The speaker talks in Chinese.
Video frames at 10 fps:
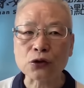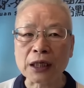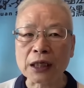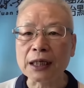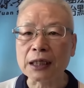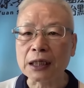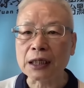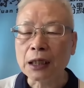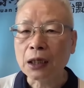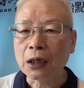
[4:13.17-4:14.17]
它就可
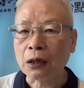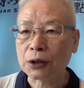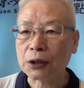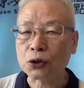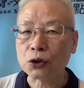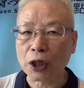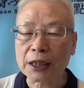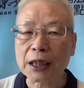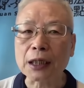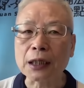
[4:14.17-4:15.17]
以就是
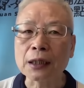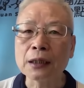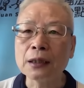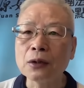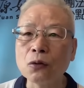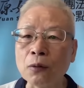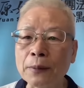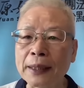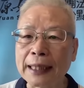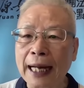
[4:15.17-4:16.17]
决定
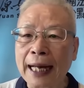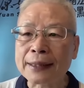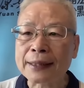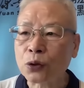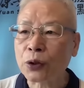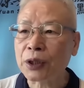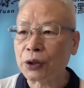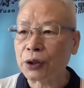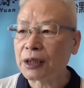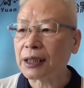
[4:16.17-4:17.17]
我们按
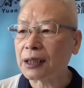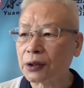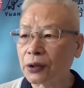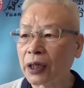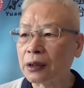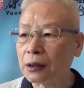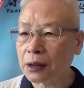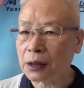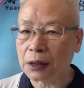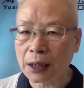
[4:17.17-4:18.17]
推以热
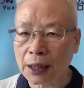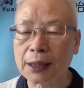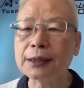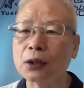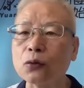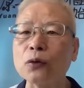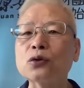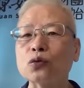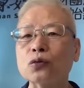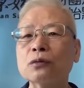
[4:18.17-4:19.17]
源以何者
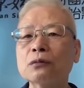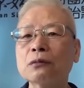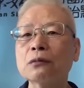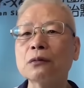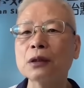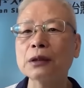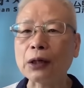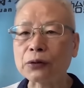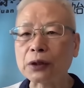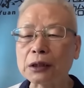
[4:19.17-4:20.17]
为主，
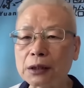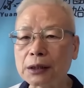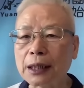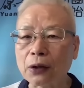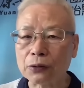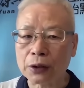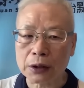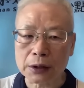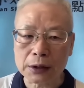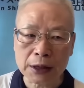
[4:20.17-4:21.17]
到底是要
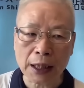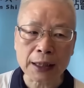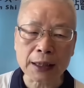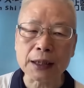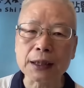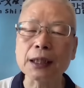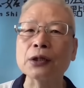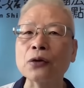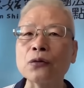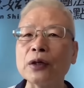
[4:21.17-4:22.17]
以先以
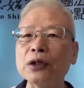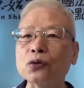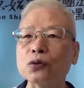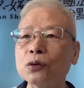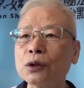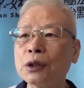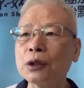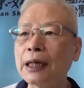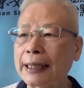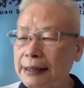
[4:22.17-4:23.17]
热源为主。
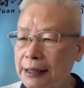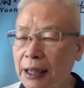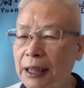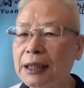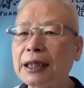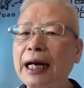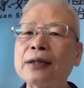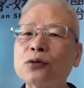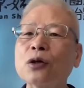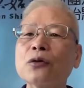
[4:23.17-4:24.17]
还是先以
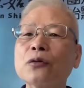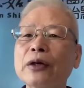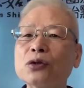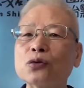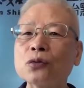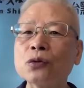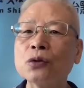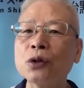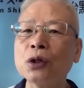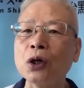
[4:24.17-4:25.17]
按推为主，
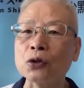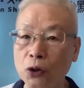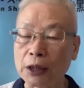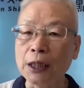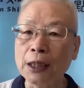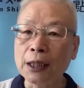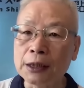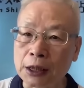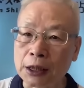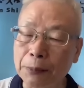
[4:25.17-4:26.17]
哦，所以
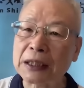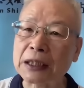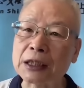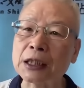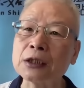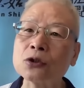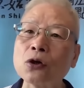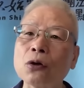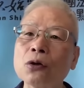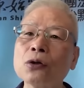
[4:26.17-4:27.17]
疾病的轻
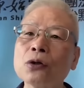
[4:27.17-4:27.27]
重，